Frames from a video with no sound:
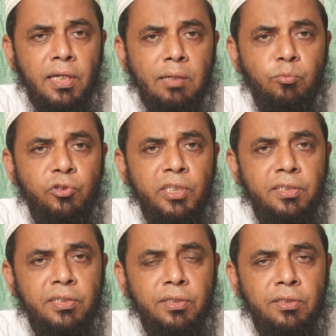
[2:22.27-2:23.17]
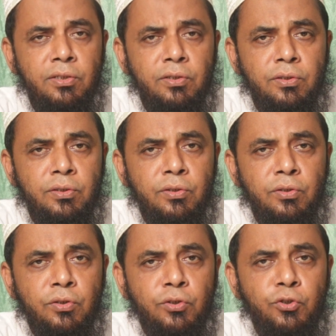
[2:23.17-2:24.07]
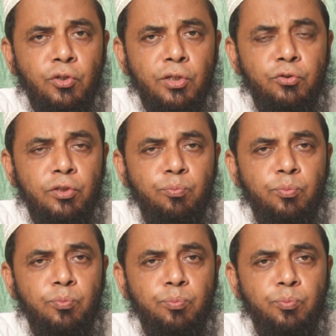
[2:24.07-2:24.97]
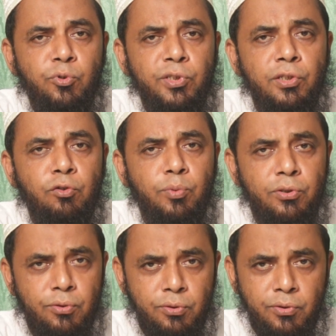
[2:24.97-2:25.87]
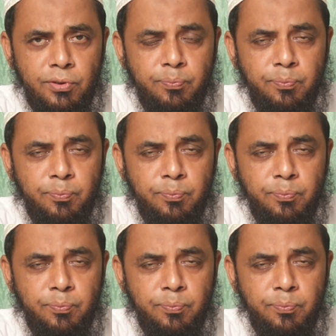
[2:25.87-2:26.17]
অ্যামোনিয়াকে সরাসরি প্রোটিনে রূপান্তর করে